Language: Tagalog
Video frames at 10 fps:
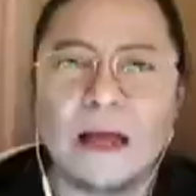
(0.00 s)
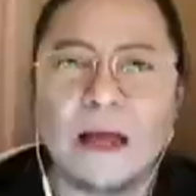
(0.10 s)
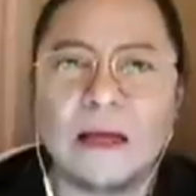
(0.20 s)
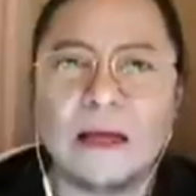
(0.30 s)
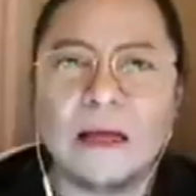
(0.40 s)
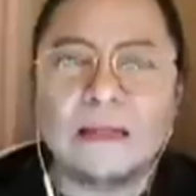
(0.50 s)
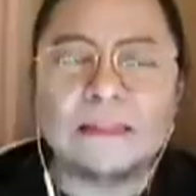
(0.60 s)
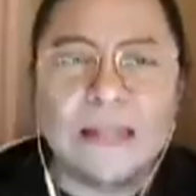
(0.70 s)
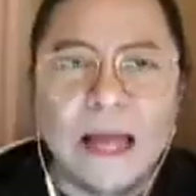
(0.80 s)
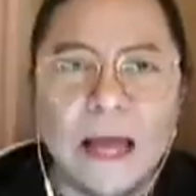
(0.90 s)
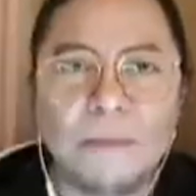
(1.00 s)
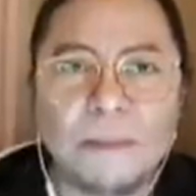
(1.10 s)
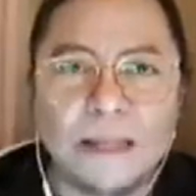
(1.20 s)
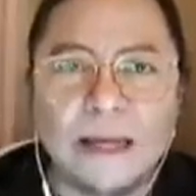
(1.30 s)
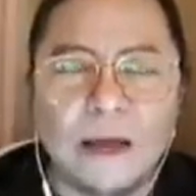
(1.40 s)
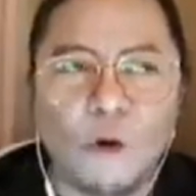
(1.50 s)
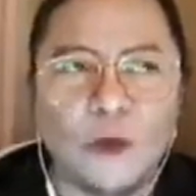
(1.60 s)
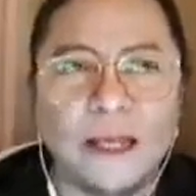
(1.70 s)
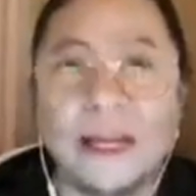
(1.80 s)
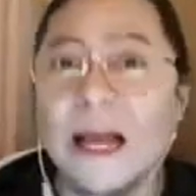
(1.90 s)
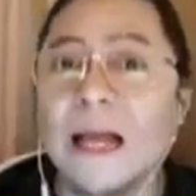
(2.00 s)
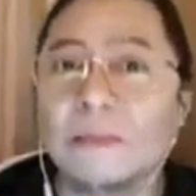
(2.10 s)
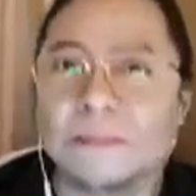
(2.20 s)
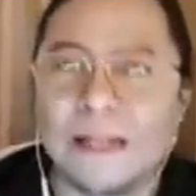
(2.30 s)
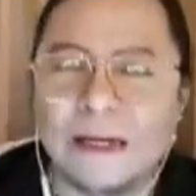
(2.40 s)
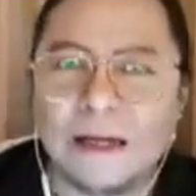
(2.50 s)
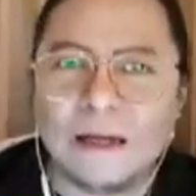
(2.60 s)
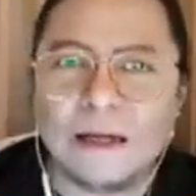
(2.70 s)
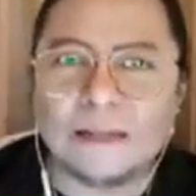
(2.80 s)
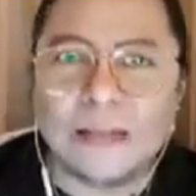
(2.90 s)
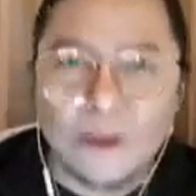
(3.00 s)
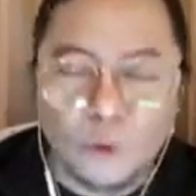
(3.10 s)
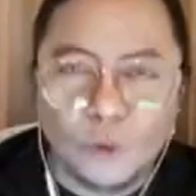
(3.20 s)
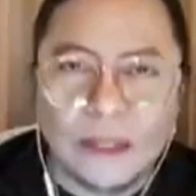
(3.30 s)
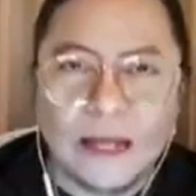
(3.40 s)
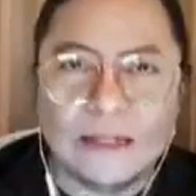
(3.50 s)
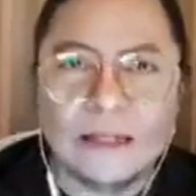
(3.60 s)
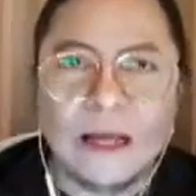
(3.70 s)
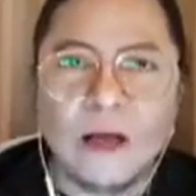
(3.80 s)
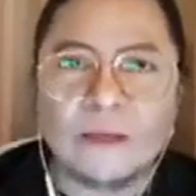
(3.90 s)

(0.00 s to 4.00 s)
na sila ay patay na o kaya naghahanap sila ng kasagutan